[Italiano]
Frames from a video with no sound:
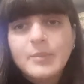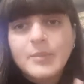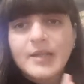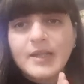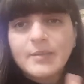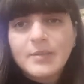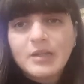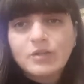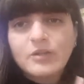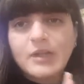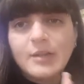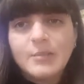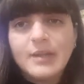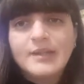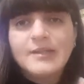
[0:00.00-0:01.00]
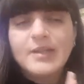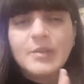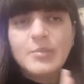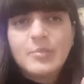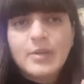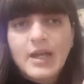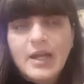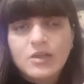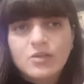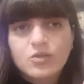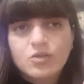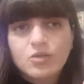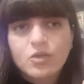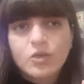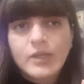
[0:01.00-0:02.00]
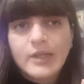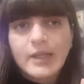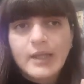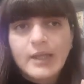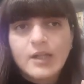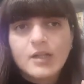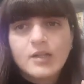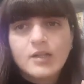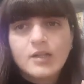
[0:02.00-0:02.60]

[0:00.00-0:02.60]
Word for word: mi è rimasto talmente impresso che eh,